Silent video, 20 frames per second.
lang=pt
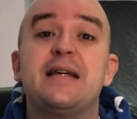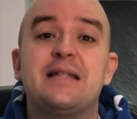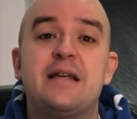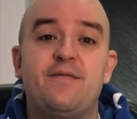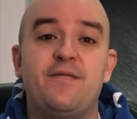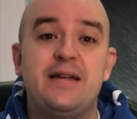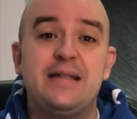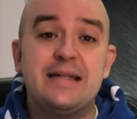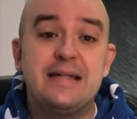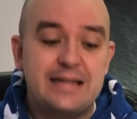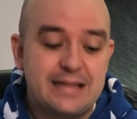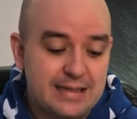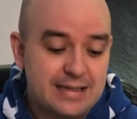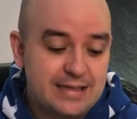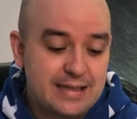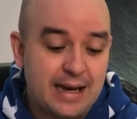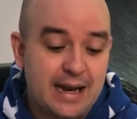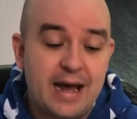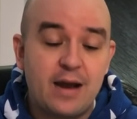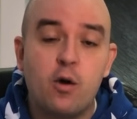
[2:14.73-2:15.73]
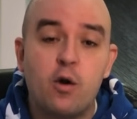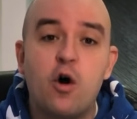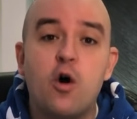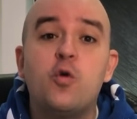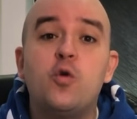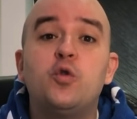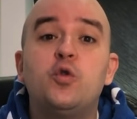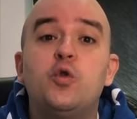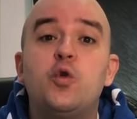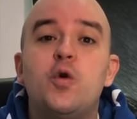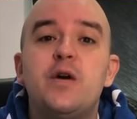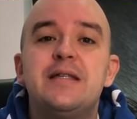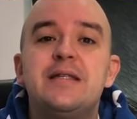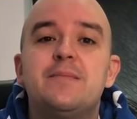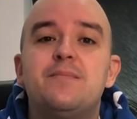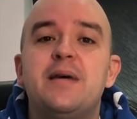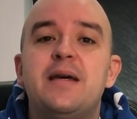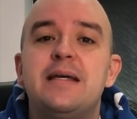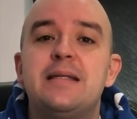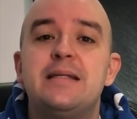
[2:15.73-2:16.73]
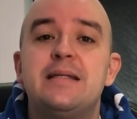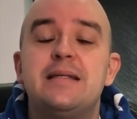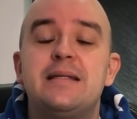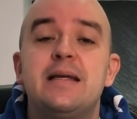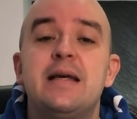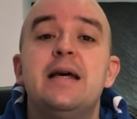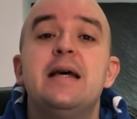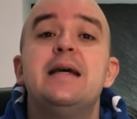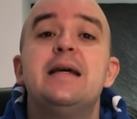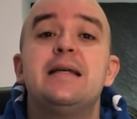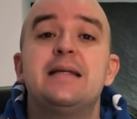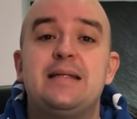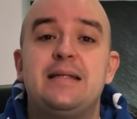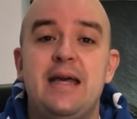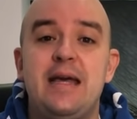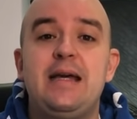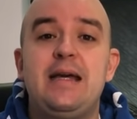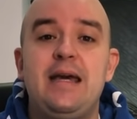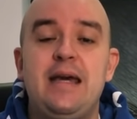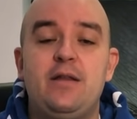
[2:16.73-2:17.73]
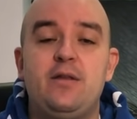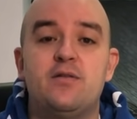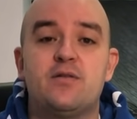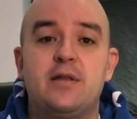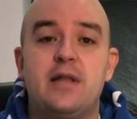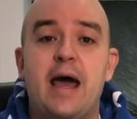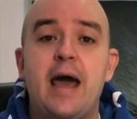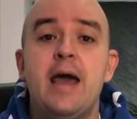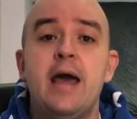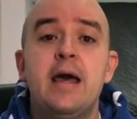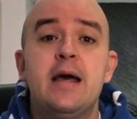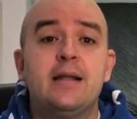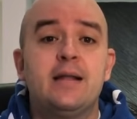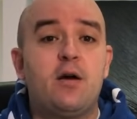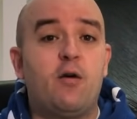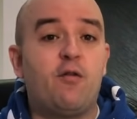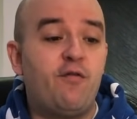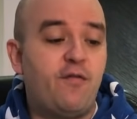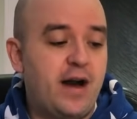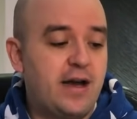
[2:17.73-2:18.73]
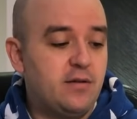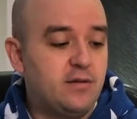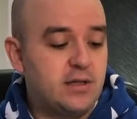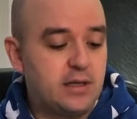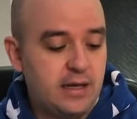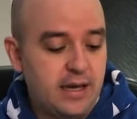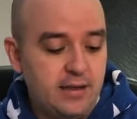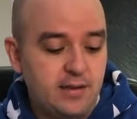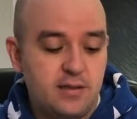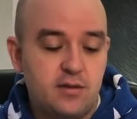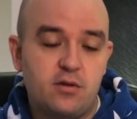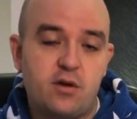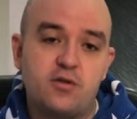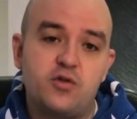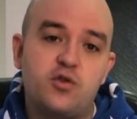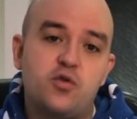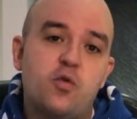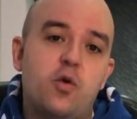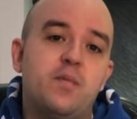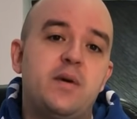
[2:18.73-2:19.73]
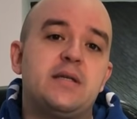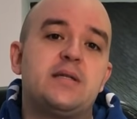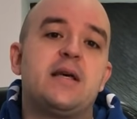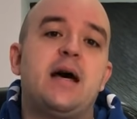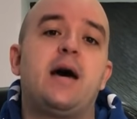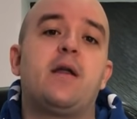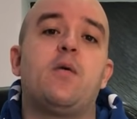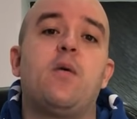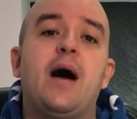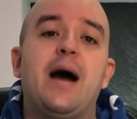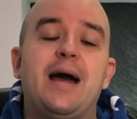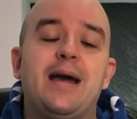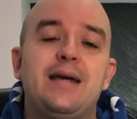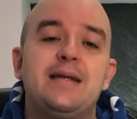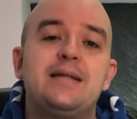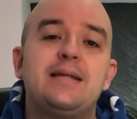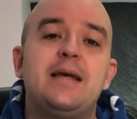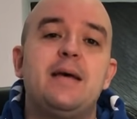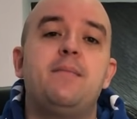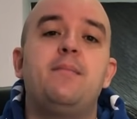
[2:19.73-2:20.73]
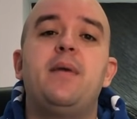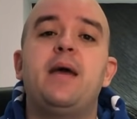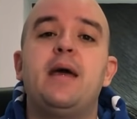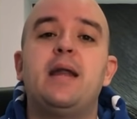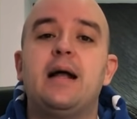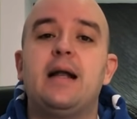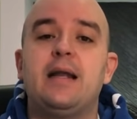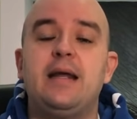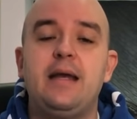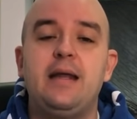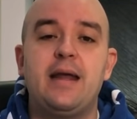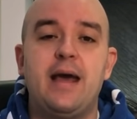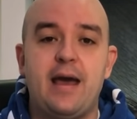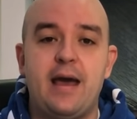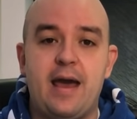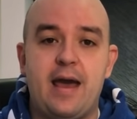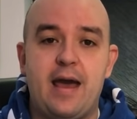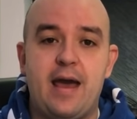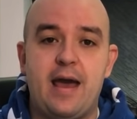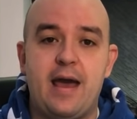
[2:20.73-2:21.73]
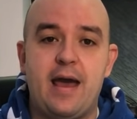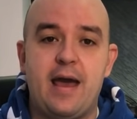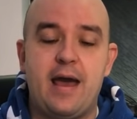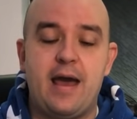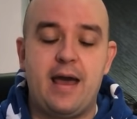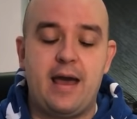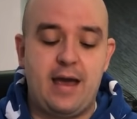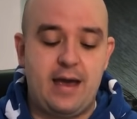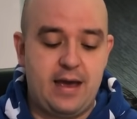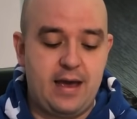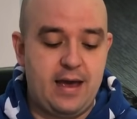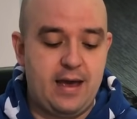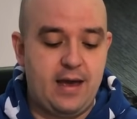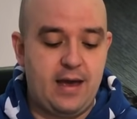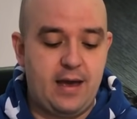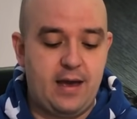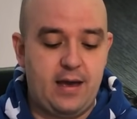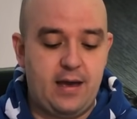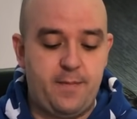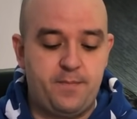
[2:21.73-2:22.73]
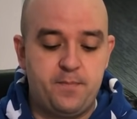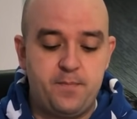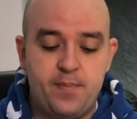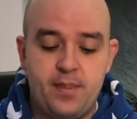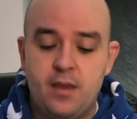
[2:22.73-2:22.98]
dessa vez eles cancelaram logo dois meses seguidos, né? Então, vários clientes nossos começaram a receber ali, né, é, é